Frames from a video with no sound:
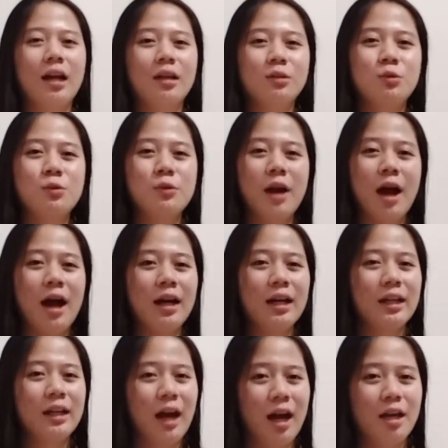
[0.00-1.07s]

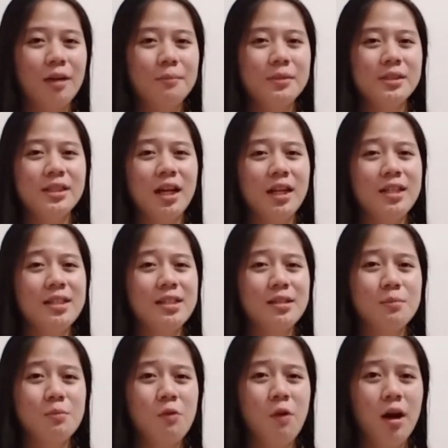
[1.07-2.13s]
kurangkai menjadi
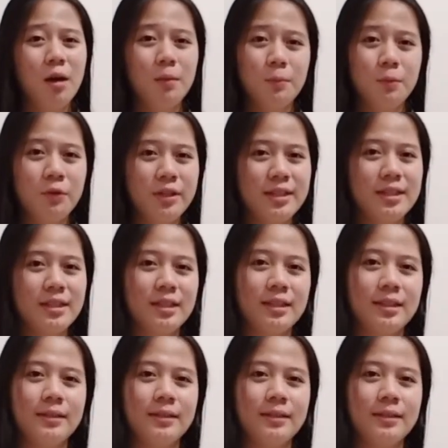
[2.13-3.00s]
sebuah puisi.